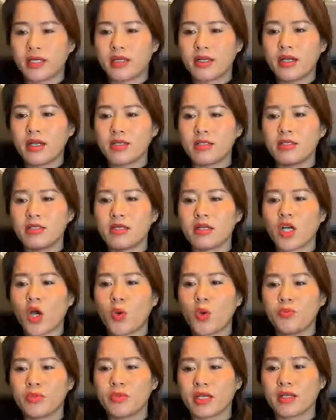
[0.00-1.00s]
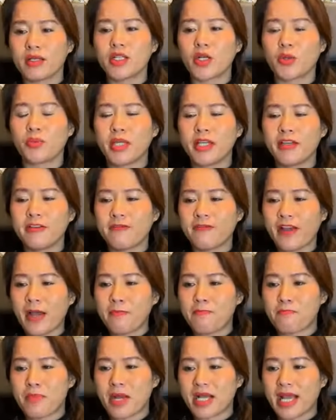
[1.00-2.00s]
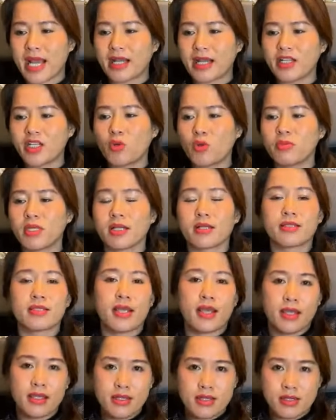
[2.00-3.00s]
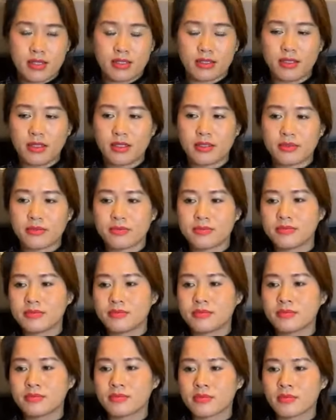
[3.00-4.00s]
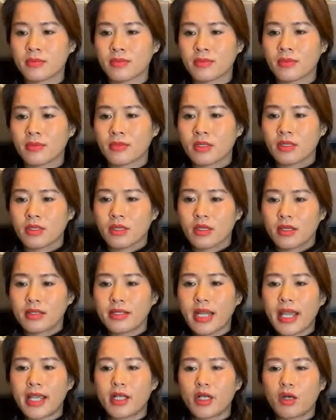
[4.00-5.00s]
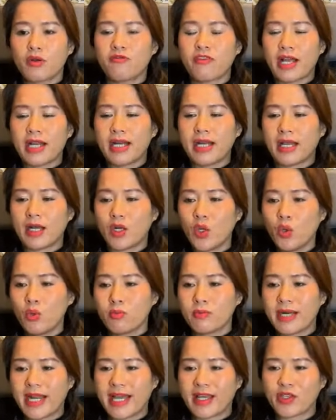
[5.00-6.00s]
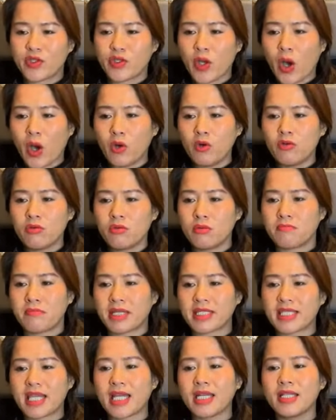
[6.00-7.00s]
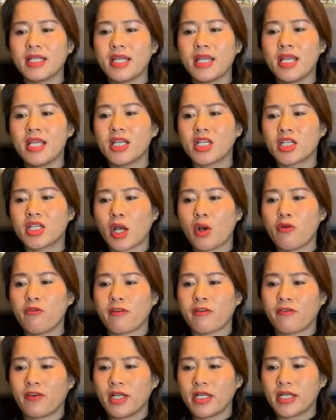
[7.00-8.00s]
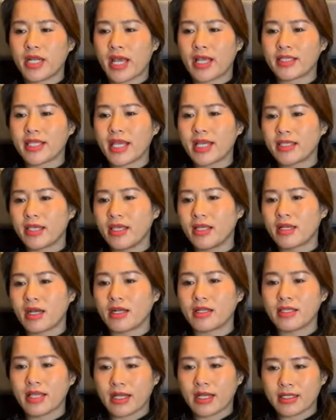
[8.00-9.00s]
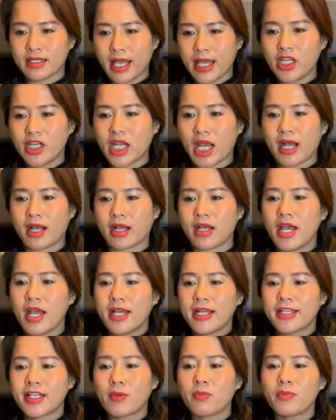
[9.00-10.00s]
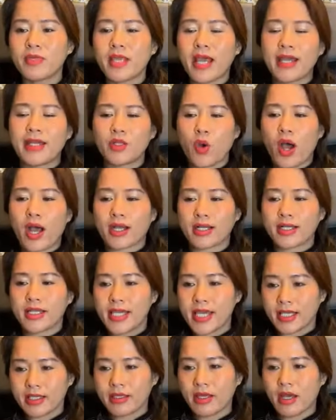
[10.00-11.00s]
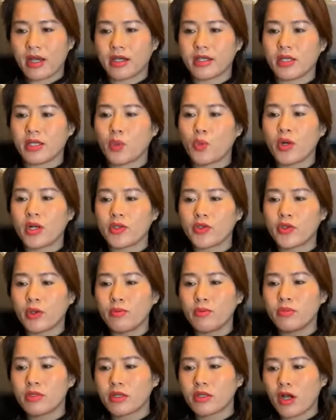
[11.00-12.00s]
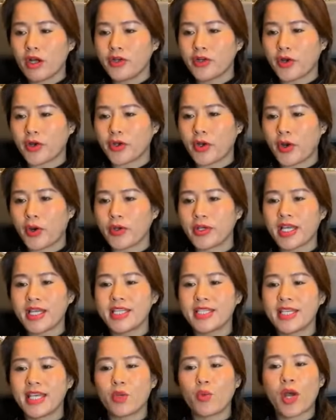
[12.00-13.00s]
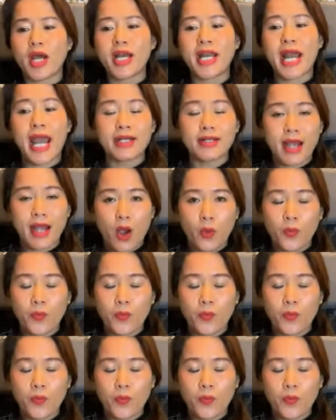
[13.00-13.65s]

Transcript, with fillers: đất nước không những trong hiến pháp mà cả trong thực tế nữa. Đây không phải là lúc là chốn mà ta đi sâu vào vấn đề ta chỉ cần nhận thấy rằng trong giai đoạn hiện thời quần chúng có đòi hỏi cái gì quá đáng đâu